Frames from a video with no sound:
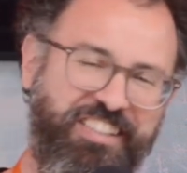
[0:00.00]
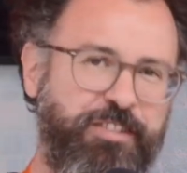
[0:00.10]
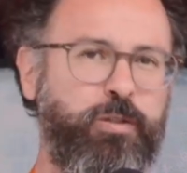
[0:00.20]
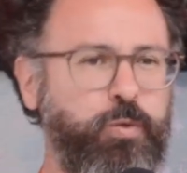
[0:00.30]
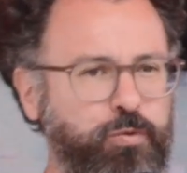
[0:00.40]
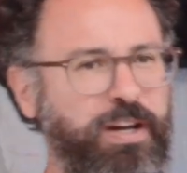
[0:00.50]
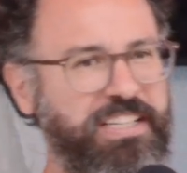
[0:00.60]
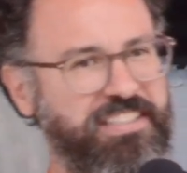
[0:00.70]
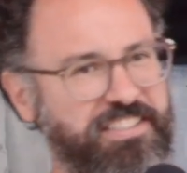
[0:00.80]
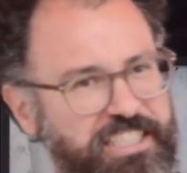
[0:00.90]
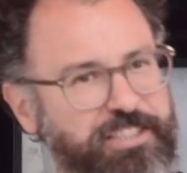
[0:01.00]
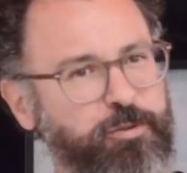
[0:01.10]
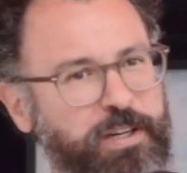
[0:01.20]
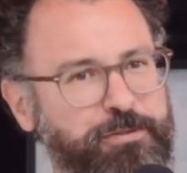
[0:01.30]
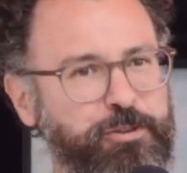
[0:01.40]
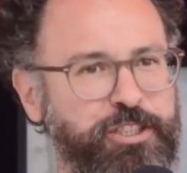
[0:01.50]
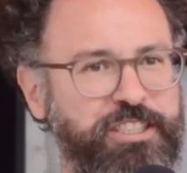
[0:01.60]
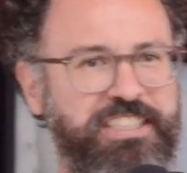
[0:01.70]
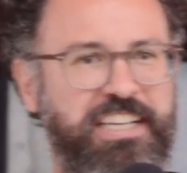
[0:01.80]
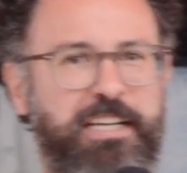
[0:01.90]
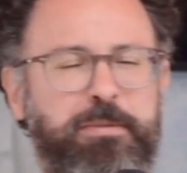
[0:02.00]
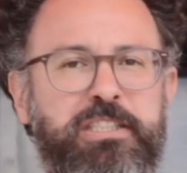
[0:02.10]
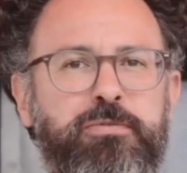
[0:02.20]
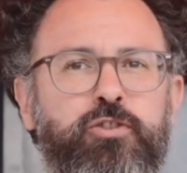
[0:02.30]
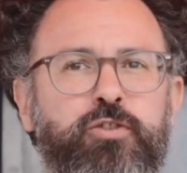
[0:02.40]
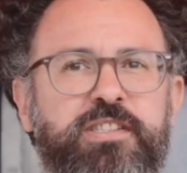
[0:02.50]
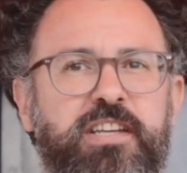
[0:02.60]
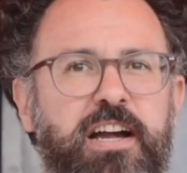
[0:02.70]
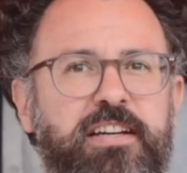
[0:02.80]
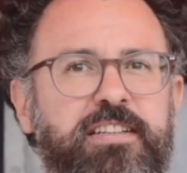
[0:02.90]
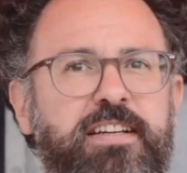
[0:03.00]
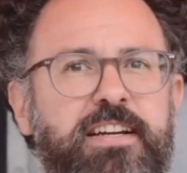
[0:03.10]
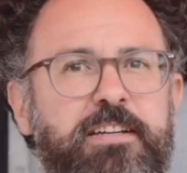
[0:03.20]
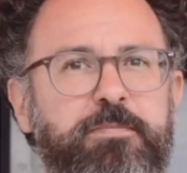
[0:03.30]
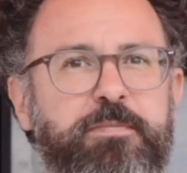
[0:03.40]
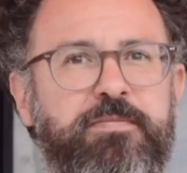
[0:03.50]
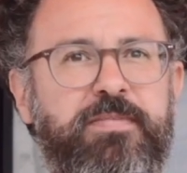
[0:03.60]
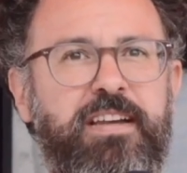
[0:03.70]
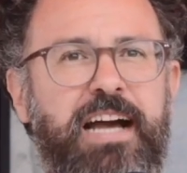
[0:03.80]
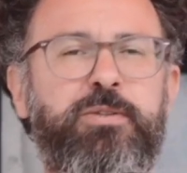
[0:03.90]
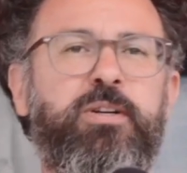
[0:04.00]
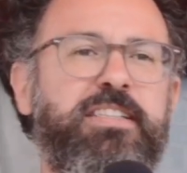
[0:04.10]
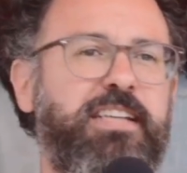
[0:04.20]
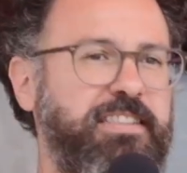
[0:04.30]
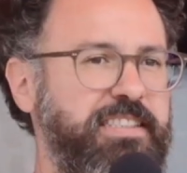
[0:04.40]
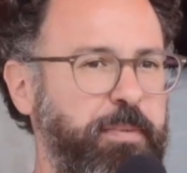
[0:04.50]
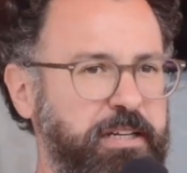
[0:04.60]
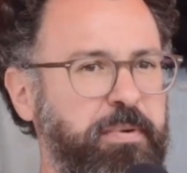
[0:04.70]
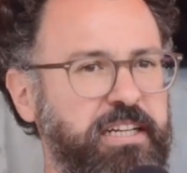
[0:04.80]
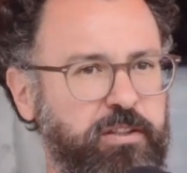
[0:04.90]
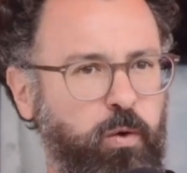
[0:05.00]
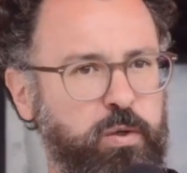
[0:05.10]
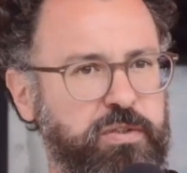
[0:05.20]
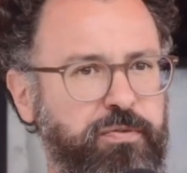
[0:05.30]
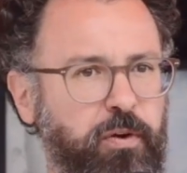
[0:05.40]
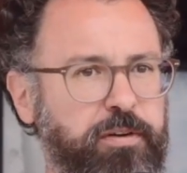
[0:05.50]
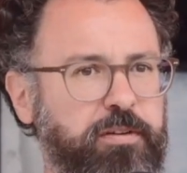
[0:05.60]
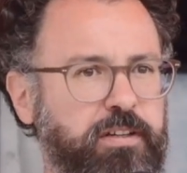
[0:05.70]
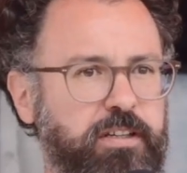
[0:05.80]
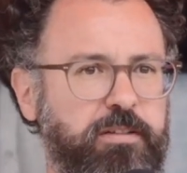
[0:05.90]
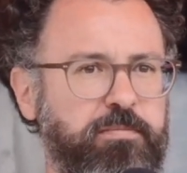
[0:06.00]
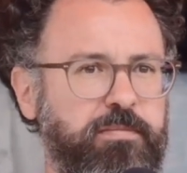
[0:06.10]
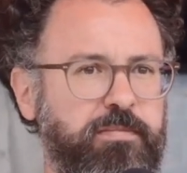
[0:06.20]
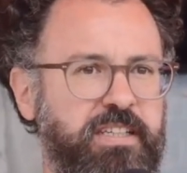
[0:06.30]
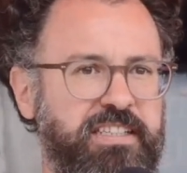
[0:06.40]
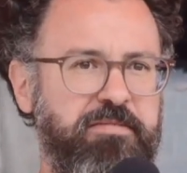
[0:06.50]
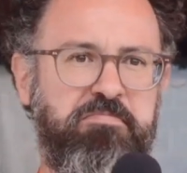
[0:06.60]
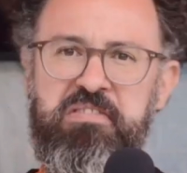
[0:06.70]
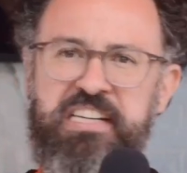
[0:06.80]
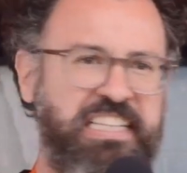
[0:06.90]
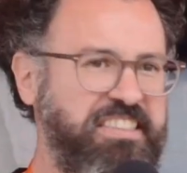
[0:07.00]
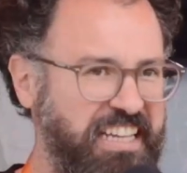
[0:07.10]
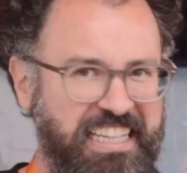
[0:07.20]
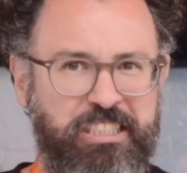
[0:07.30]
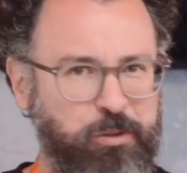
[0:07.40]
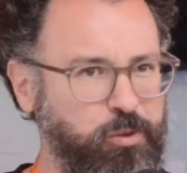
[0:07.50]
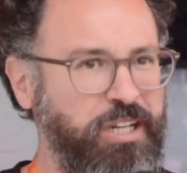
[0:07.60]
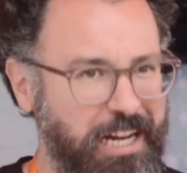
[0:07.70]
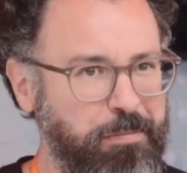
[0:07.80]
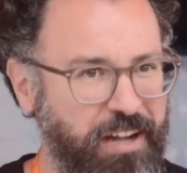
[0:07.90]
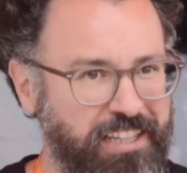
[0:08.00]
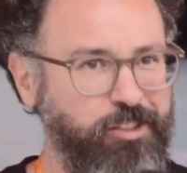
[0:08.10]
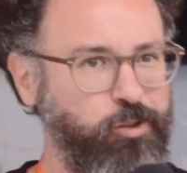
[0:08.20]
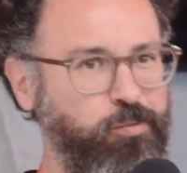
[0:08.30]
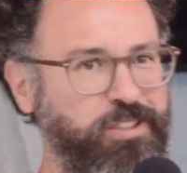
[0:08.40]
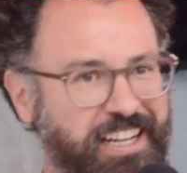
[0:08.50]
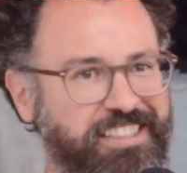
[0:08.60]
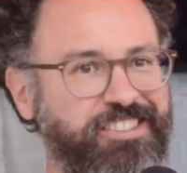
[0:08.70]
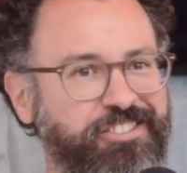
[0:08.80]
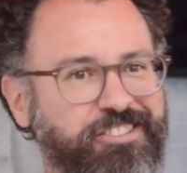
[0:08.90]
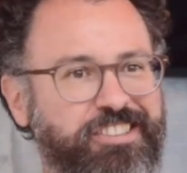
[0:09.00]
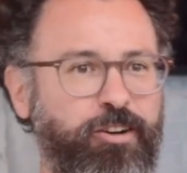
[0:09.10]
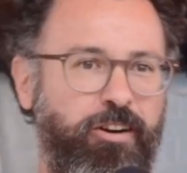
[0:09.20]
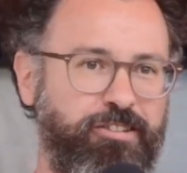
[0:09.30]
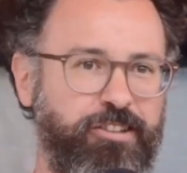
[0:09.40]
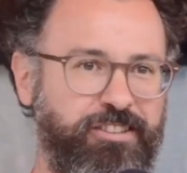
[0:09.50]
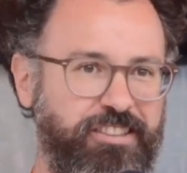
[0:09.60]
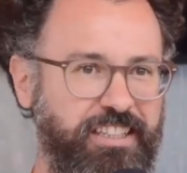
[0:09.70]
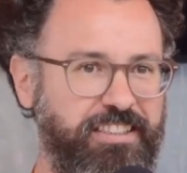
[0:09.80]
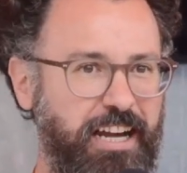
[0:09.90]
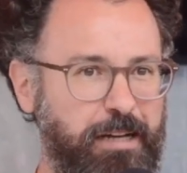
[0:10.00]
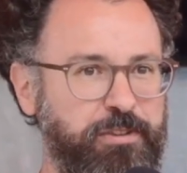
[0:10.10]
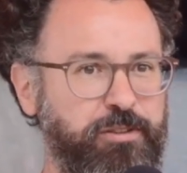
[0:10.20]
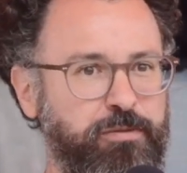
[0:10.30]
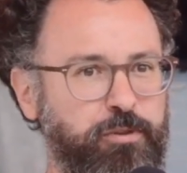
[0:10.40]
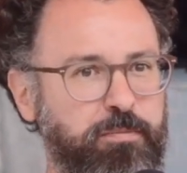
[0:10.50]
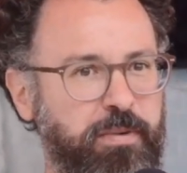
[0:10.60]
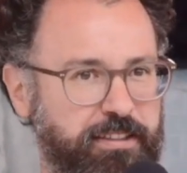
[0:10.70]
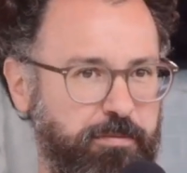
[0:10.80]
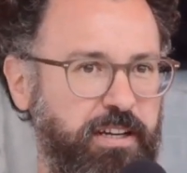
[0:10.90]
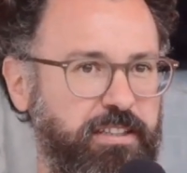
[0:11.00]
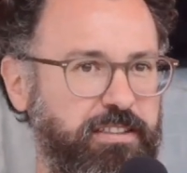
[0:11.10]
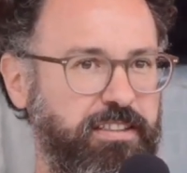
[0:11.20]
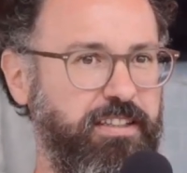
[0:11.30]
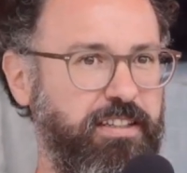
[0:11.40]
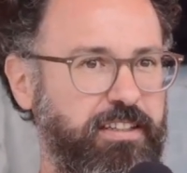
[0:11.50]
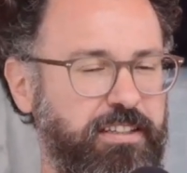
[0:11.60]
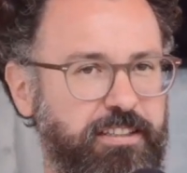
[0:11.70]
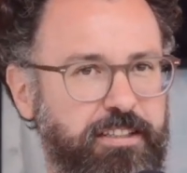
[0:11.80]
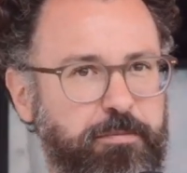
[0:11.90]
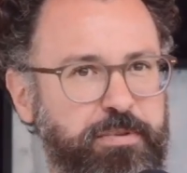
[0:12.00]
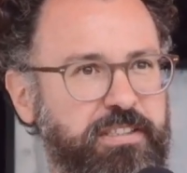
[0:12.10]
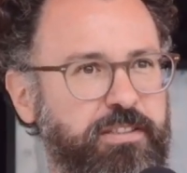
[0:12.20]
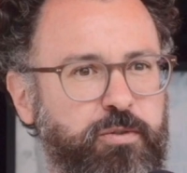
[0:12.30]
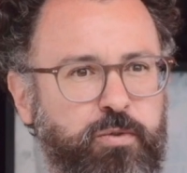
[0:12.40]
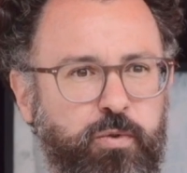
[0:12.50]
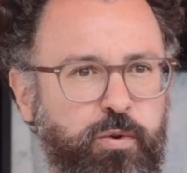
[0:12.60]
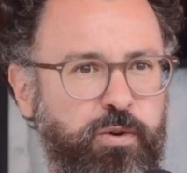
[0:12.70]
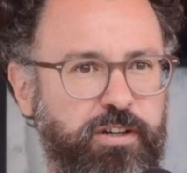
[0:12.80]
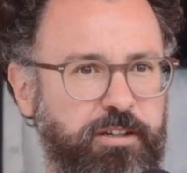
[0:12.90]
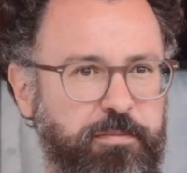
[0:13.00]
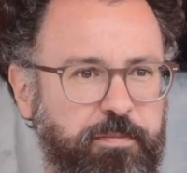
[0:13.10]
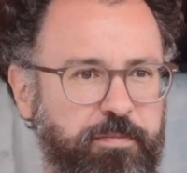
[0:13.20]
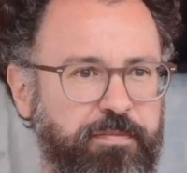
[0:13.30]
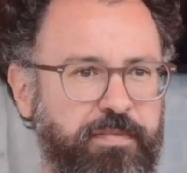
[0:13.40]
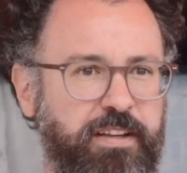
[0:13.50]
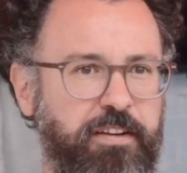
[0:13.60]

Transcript: in, also Zufall ist es nicht, so weit würde ich nicht gehen, aber ich würde schon sagen, also da ist die Bandbreite groß. Von ähm, liegt echt total praktisch um die Ecke und ja Gott, ich kann ja abends noch Wurstplatte machen, äh, bis zu ähm,